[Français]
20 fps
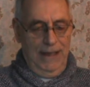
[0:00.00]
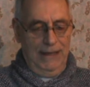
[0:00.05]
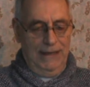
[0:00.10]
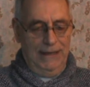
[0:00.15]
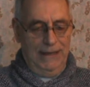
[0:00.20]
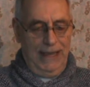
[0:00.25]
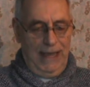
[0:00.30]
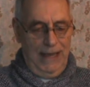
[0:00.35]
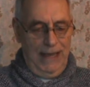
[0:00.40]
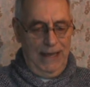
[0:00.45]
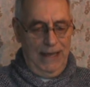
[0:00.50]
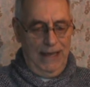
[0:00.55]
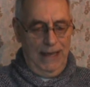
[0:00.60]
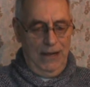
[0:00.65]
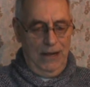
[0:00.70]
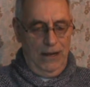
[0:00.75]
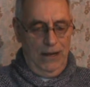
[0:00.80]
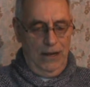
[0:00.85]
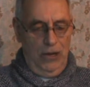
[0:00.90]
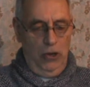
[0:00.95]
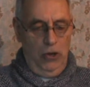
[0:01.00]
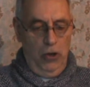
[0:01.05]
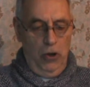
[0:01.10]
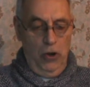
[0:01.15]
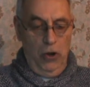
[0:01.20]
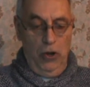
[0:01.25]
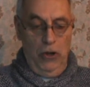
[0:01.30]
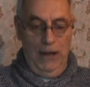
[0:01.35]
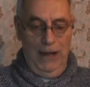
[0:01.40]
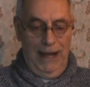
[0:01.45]
quand
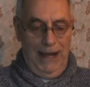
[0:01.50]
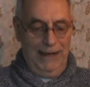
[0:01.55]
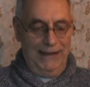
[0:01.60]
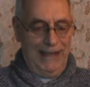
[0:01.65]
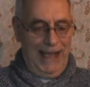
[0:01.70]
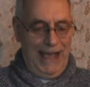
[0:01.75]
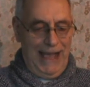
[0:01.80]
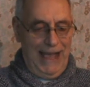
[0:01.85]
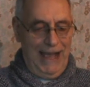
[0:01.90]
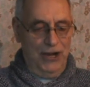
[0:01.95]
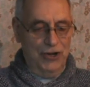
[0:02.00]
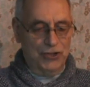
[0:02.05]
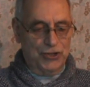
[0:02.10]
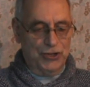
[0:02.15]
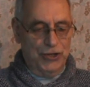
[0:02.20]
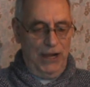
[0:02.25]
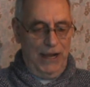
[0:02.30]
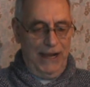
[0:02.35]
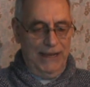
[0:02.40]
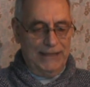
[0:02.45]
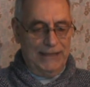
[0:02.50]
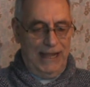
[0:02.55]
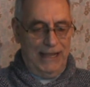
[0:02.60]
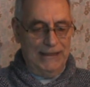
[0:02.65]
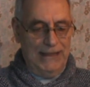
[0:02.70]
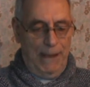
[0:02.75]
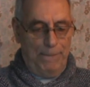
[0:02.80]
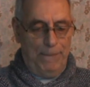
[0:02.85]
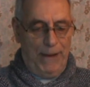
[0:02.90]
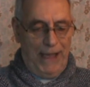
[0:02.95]
le langage est
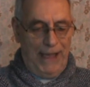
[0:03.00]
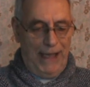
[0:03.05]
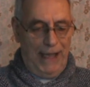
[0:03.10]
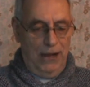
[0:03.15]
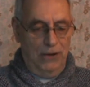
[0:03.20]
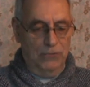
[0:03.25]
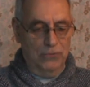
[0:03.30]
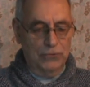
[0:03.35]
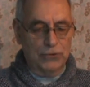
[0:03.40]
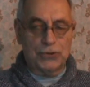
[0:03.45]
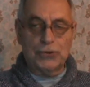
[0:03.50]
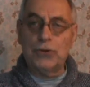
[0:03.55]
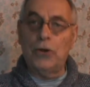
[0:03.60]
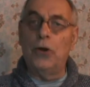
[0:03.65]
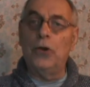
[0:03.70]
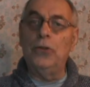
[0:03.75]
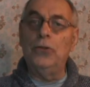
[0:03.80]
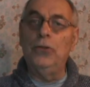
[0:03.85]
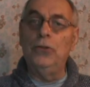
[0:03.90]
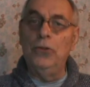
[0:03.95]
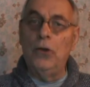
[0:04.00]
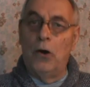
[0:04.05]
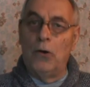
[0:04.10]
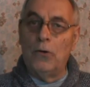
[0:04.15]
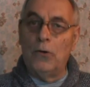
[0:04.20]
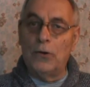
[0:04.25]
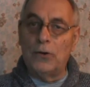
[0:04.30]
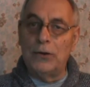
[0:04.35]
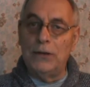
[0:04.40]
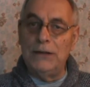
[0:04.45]
en apparence
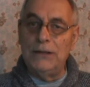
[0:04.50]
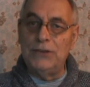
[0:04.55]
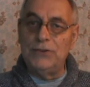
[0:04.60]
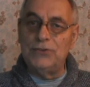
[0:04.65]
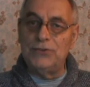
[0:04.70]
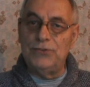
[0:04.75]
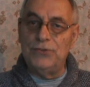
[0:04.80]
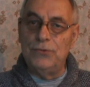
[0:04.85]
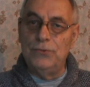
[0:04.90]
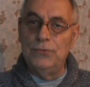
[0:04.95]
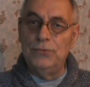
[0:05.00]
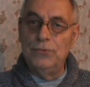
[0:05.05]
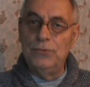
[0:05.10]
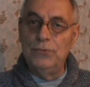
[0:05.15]
non religieux.